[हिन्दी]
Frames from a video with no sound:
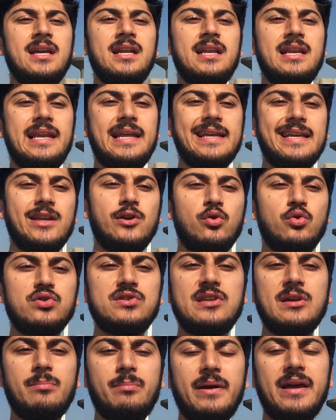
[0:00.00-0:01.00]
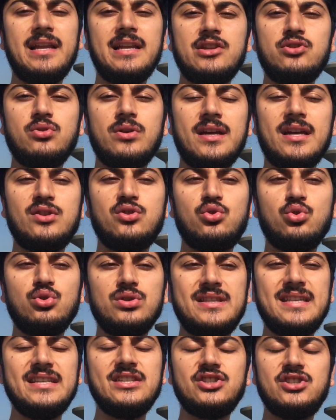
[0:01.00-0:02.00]
लेकिन उससे पहले जो है दो
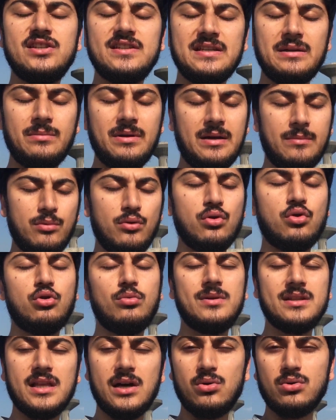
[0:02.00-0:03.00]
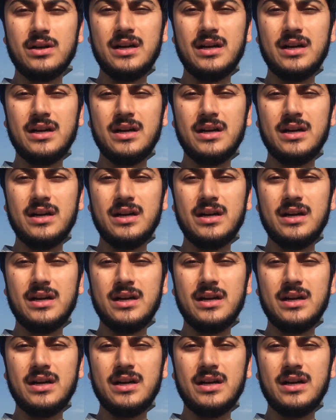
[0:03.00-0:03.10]
तीन चीज़ें मैं आप लोग को बताऊंगा